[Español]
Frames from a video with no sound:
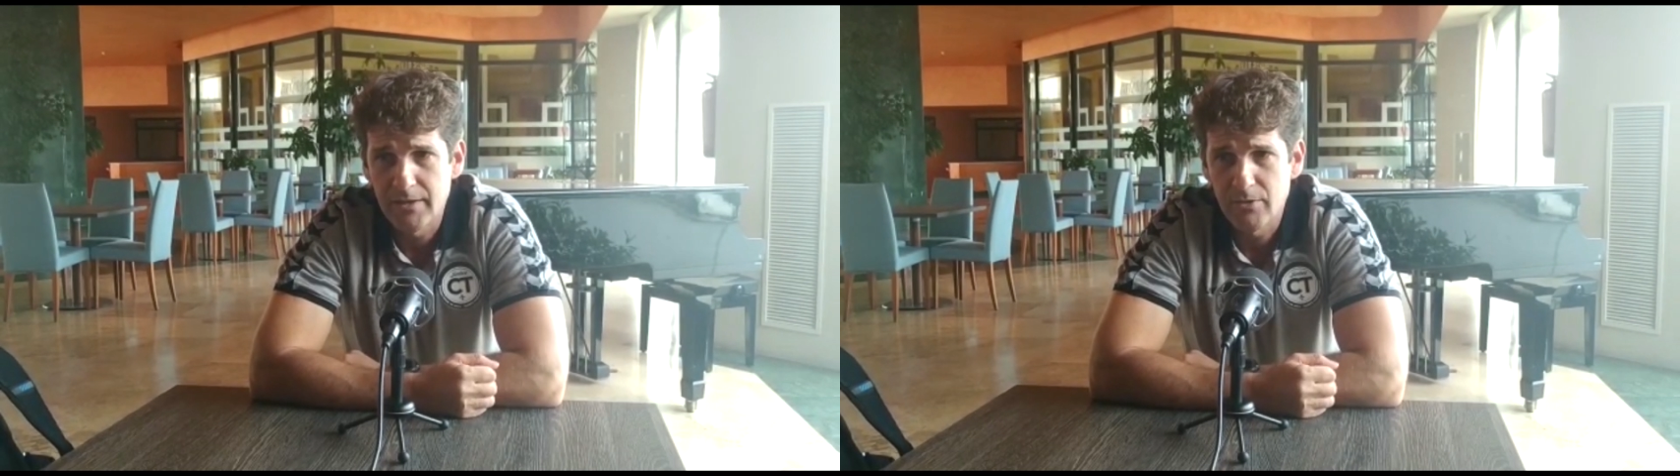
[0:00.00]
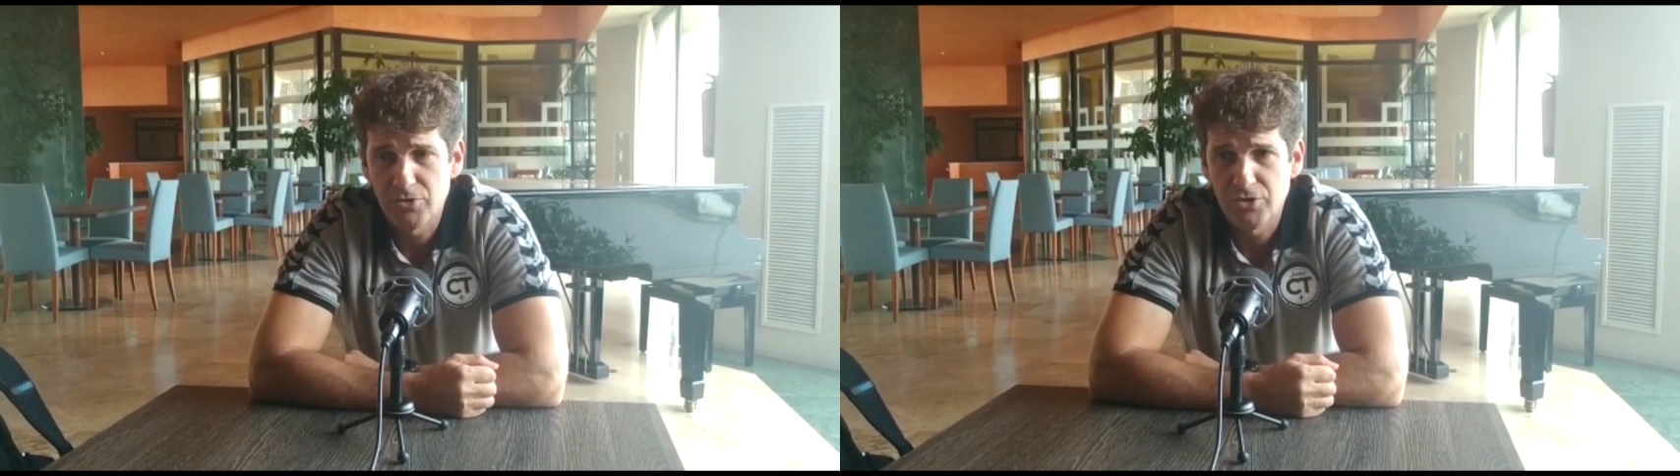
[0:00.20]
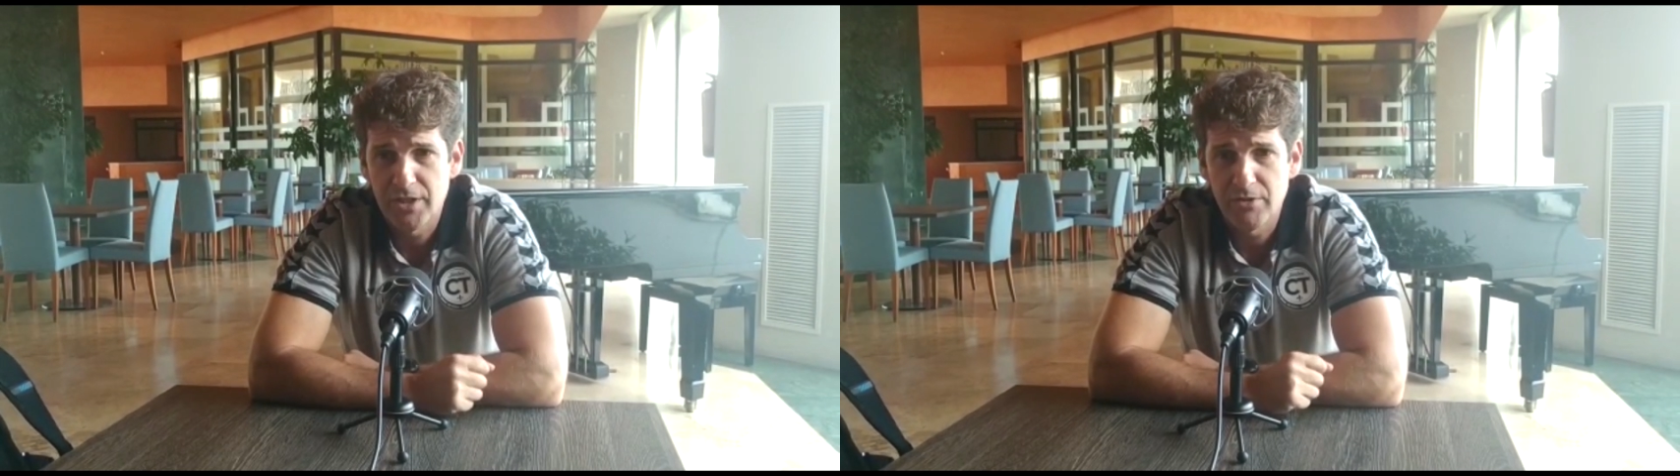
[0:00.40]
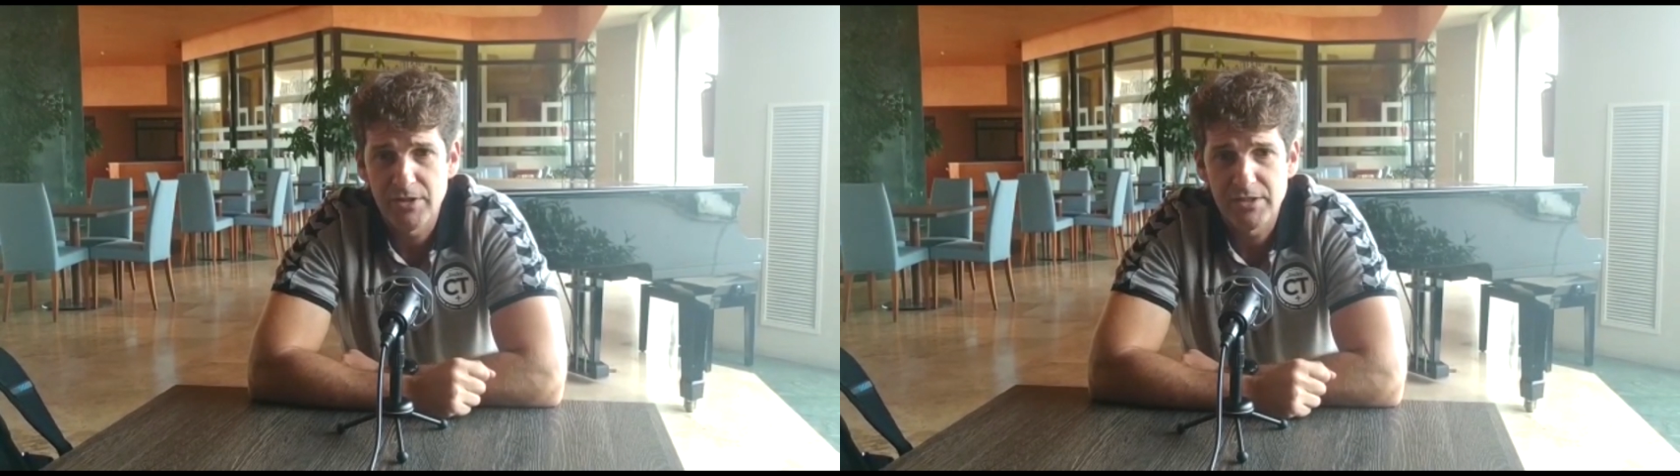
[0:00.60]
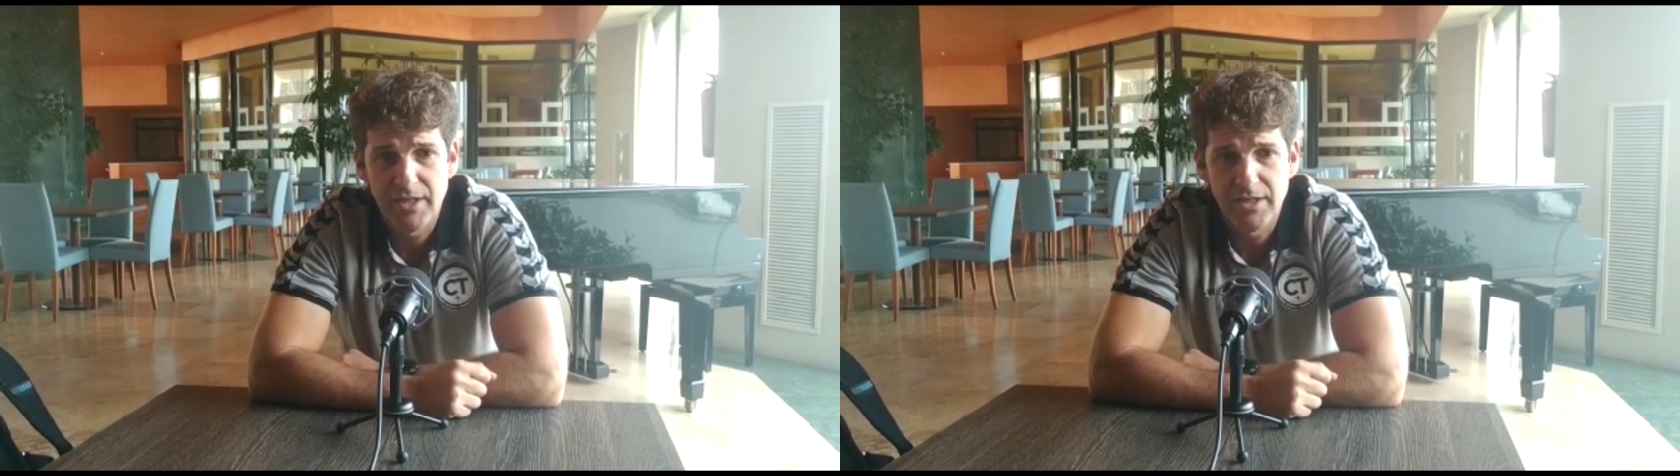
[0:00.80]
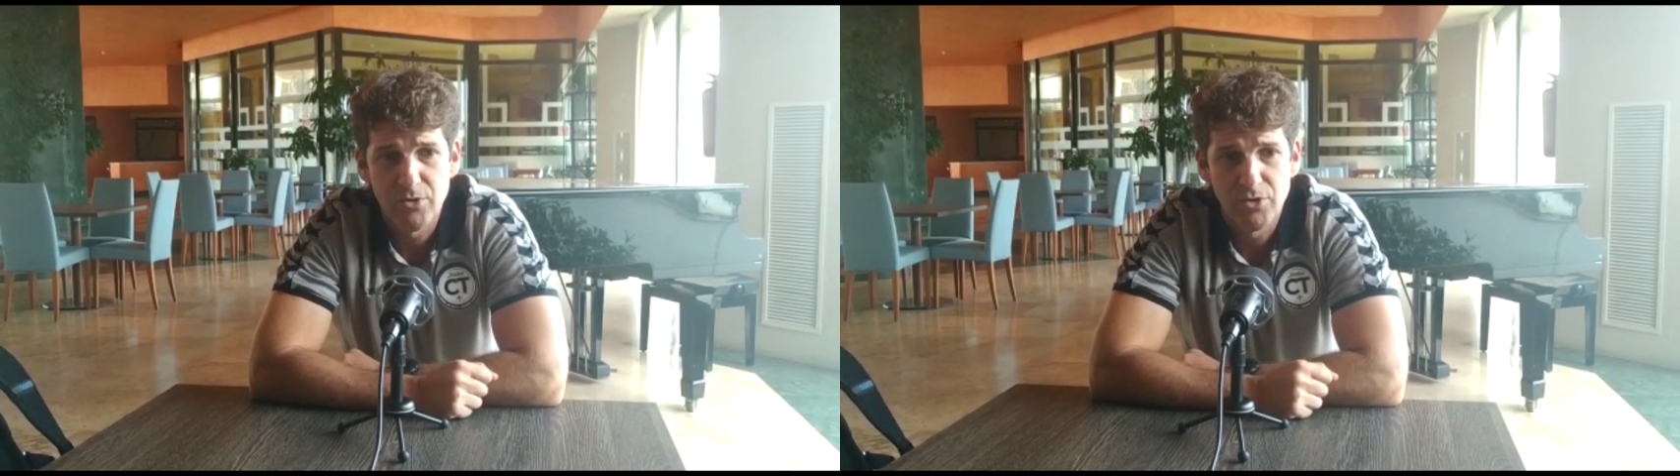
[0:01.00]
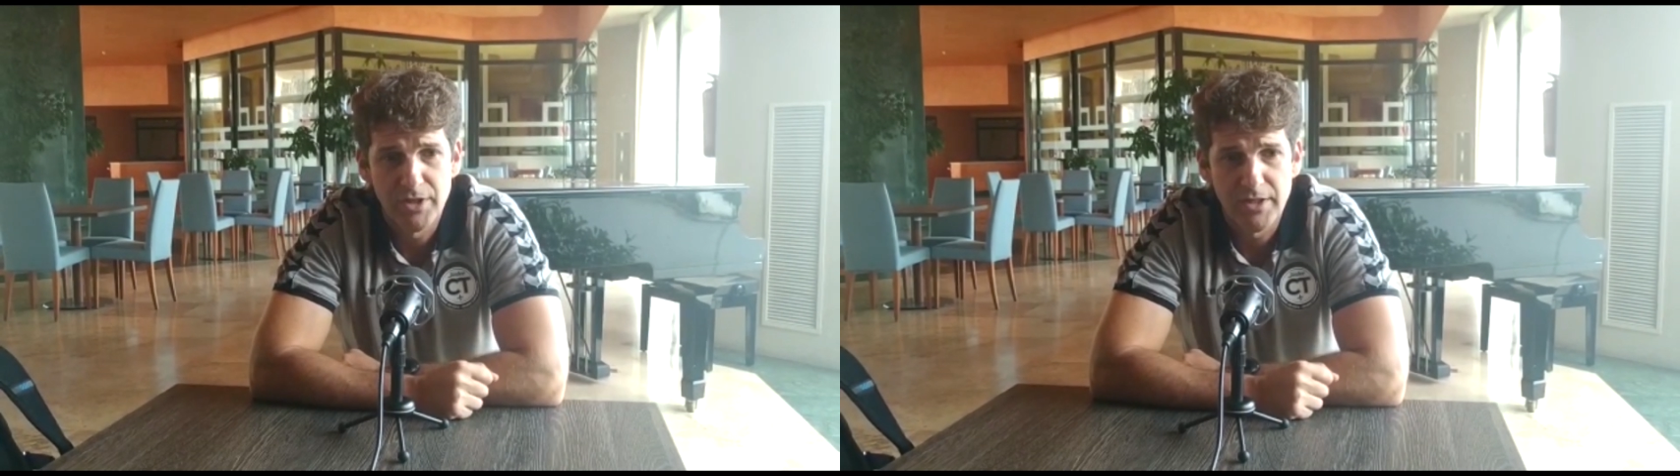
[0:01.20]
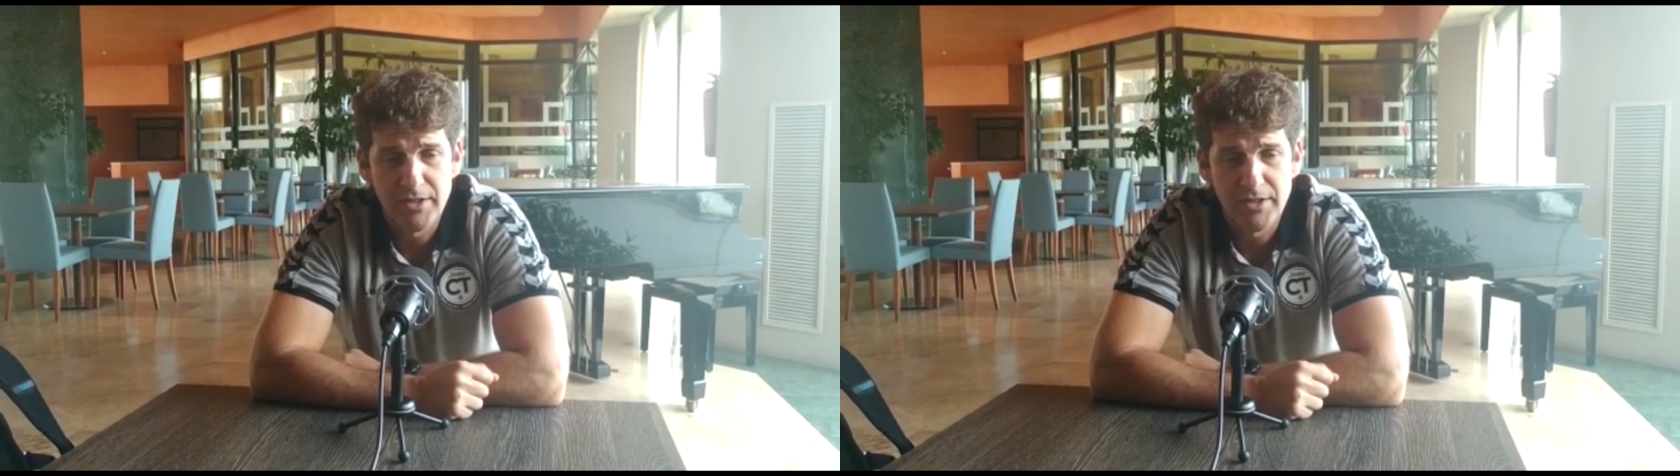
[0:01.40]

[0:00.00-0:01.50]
considero que sea el gol de,